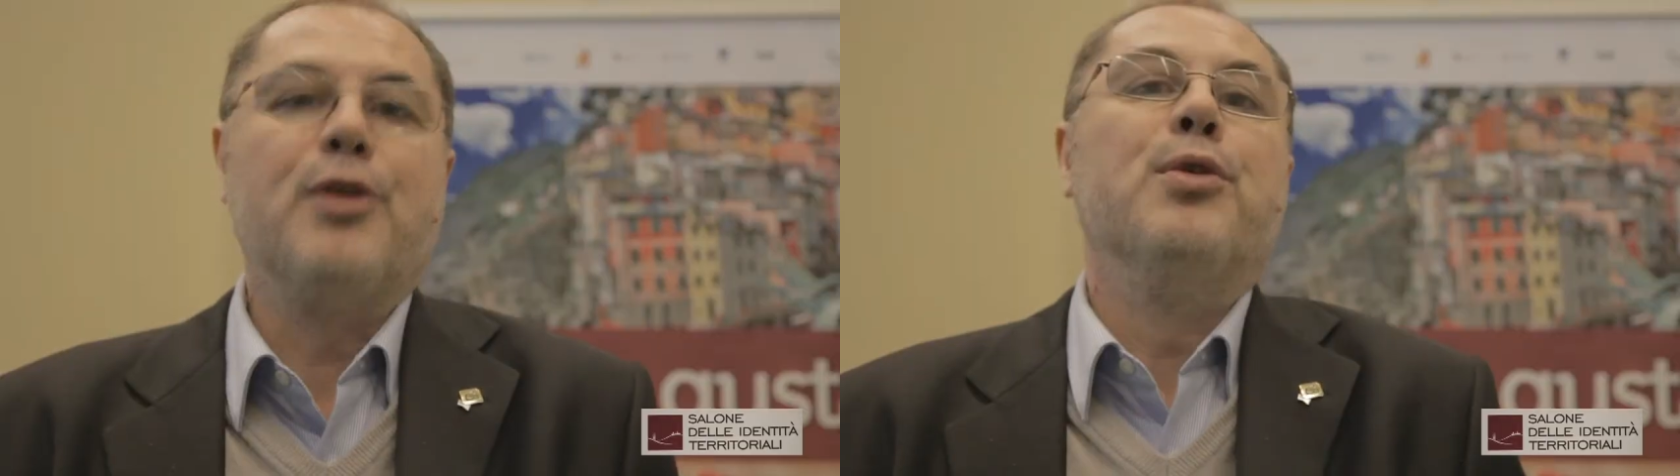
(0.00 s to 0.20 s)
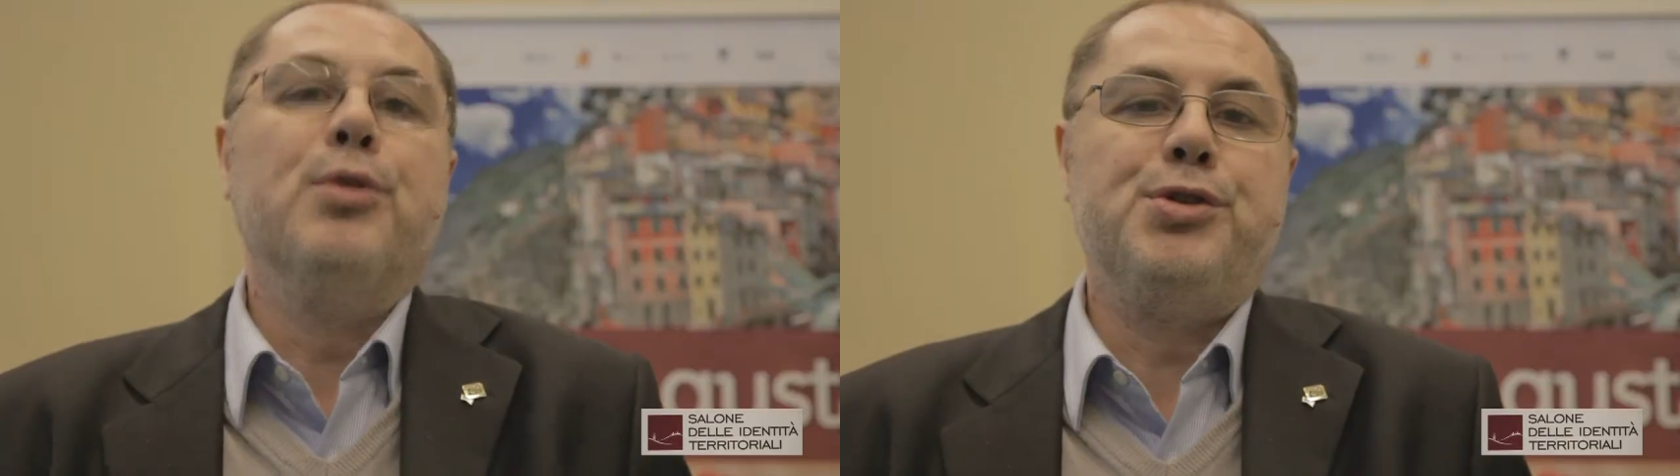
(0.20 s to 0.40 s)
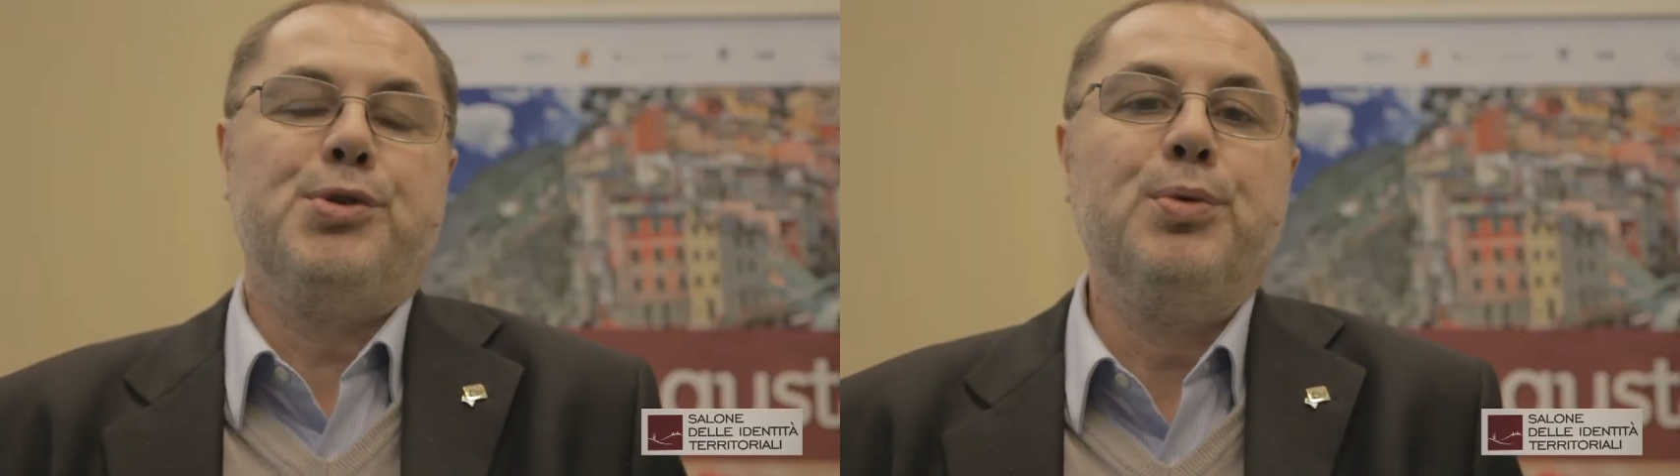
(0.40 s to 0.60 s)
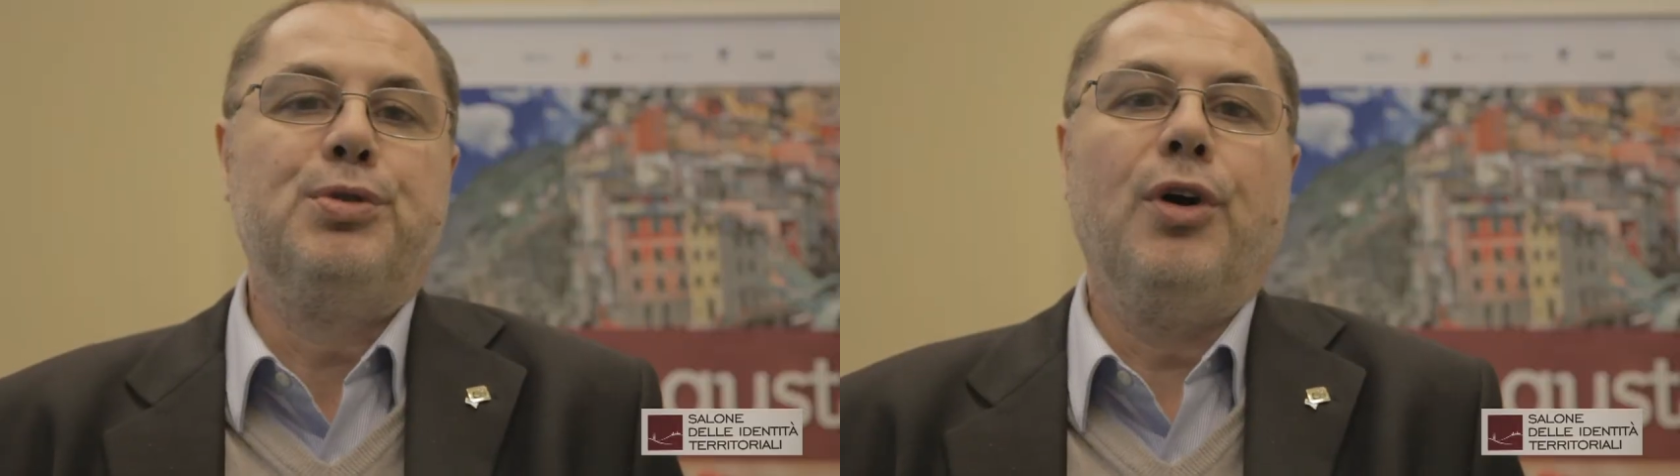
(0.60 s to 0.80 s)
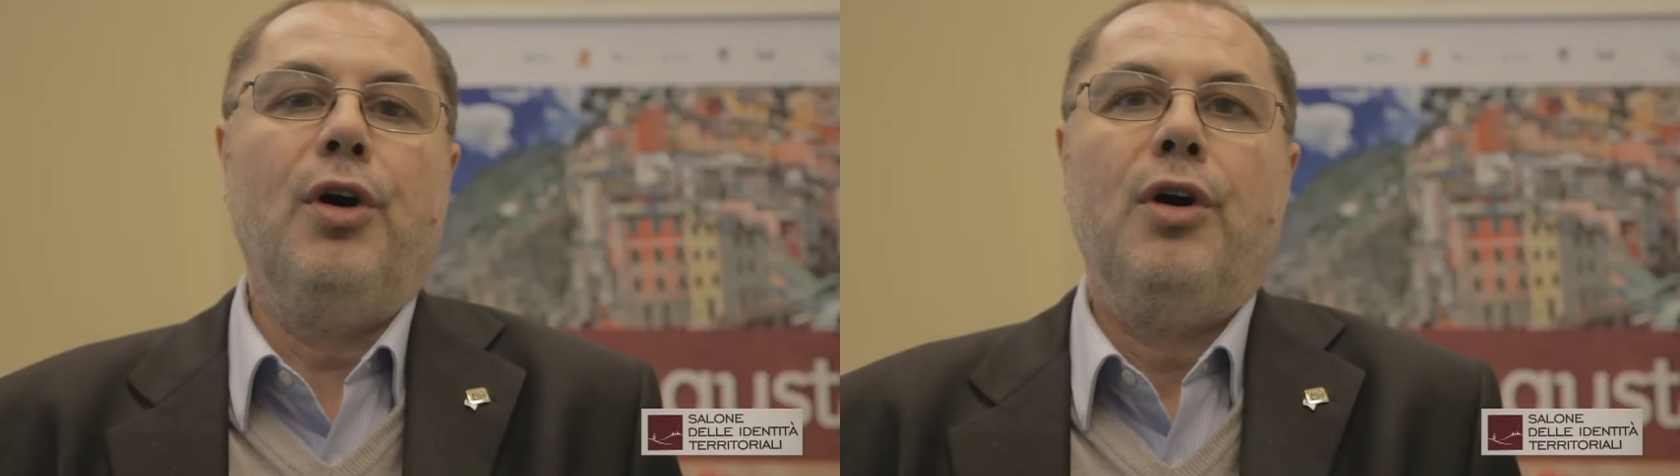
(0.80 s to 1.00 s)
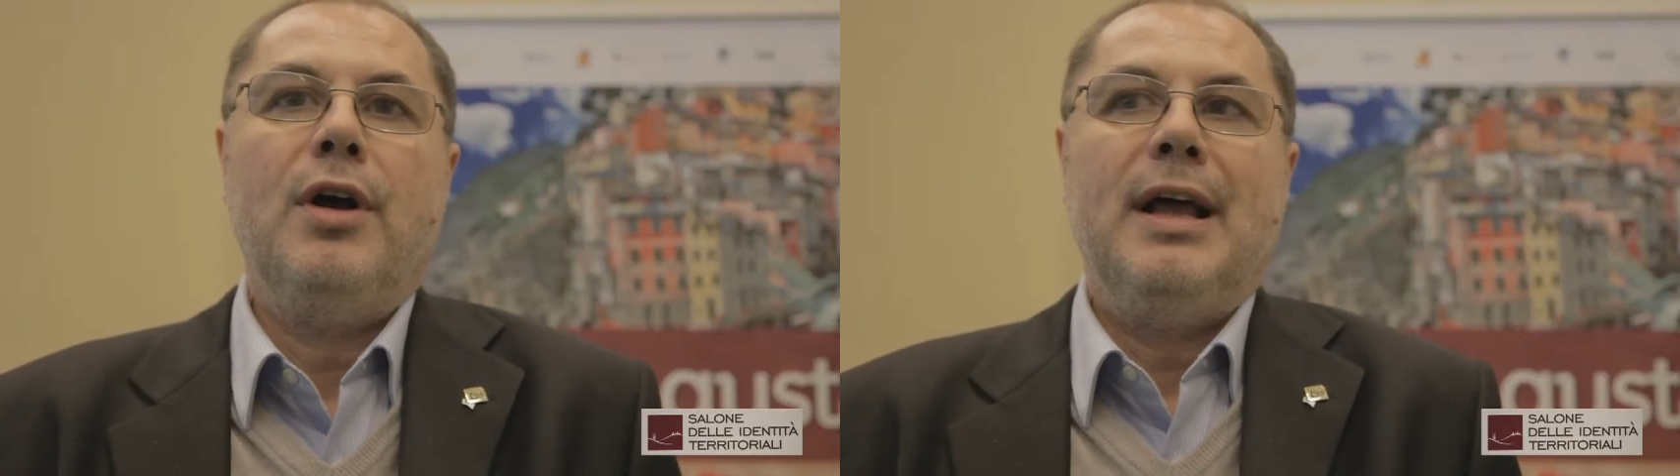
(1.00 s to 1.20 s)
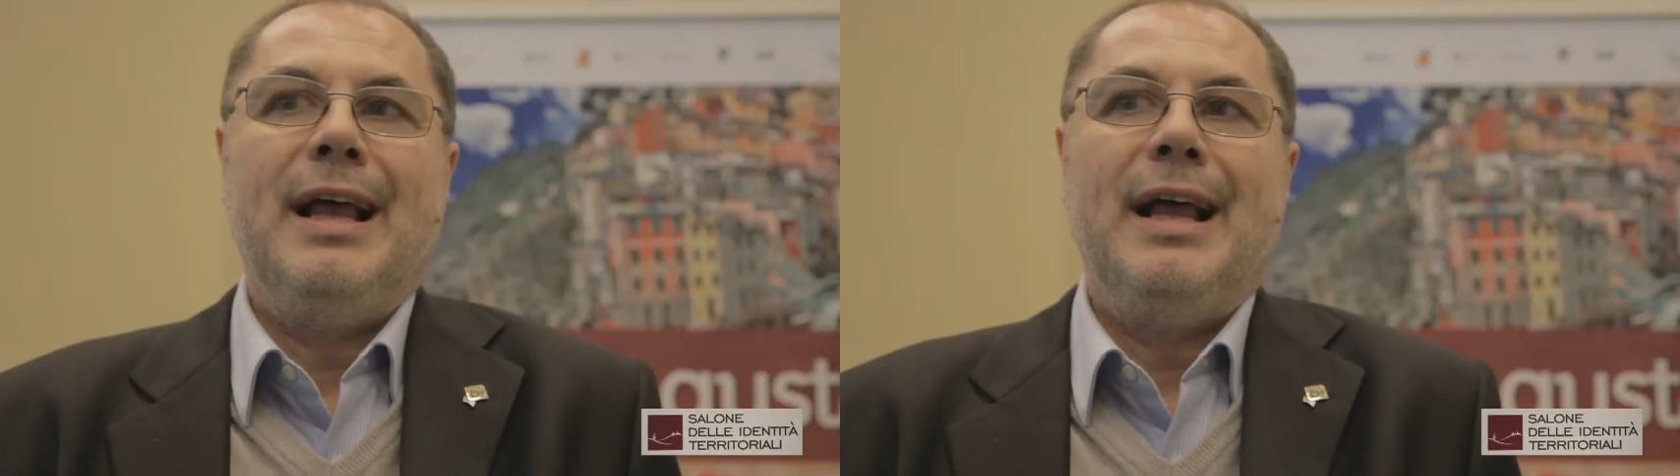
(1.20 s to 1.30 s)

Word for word: conosciuto